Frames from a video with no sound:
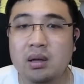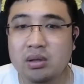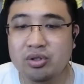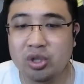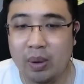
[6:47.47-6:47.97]

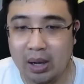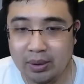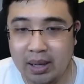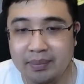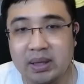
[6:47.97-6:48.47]
จังหวะเข้า
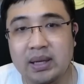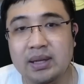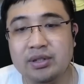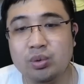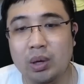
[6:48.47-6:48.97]
ทำนี่
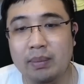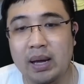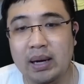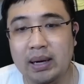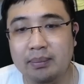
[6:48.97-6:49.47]
สวย
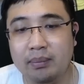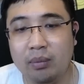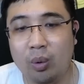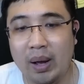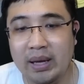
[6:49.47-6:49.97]
มากครับ
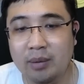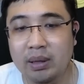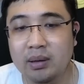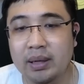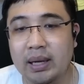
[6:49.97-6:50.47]
ควยเข้าไป
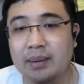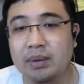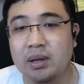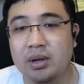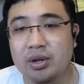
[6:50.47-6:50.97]
เลยนะครับ
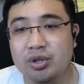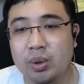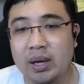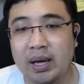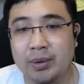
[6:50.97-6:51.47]
ช่
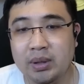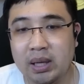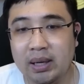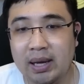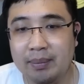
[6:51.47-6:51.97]
วยให้ยูไน
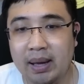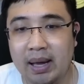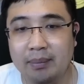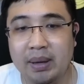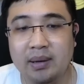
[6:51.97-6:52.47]
เต็ดนำ
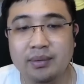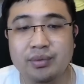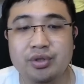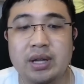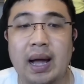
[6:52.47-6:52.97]
ห่างเป็น
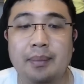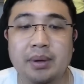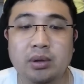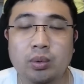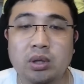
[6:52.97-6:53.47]
3 ป
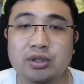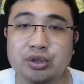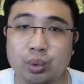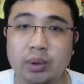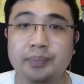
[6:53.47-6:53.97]
ระตูต่อ
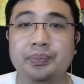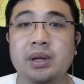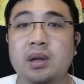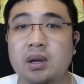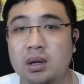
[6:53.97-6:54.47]
ศูนย์
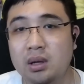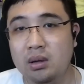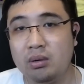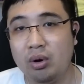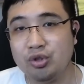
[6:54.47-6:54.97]

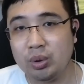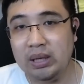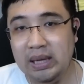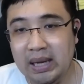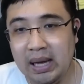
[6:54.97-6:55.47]
ตรงจุด
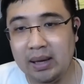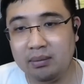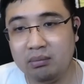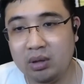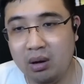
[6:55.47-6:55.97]
นี้เนี่ย
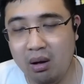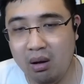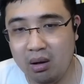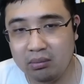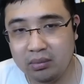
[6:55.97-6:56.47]
ก็
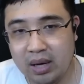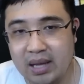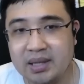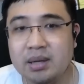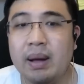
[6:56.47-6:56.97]
น่า
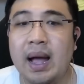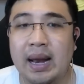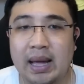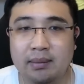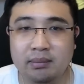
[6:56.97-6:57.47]
จะสบาย
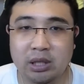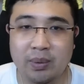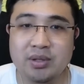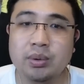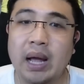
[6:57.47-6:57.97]
แล้ว แต่
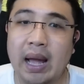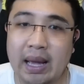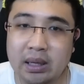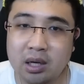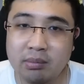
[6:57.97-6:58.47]
ว่าสุดท้าย
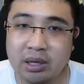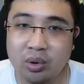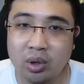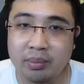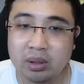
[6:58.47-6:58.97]
ก็มาโด
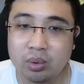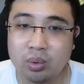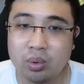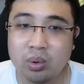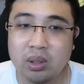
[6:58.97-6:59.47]
นประตู
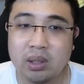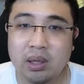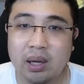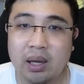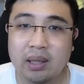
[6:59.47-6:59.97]

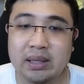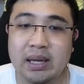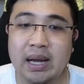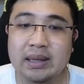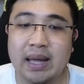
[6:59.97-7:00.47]
ตี
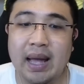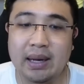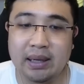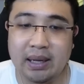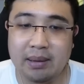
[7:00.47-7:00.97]
ไข่แตก
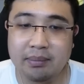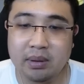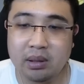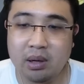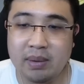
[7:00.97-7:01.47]
นะครับ
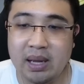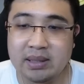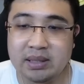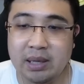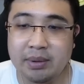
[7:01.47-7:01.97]
ก็มาเสียประ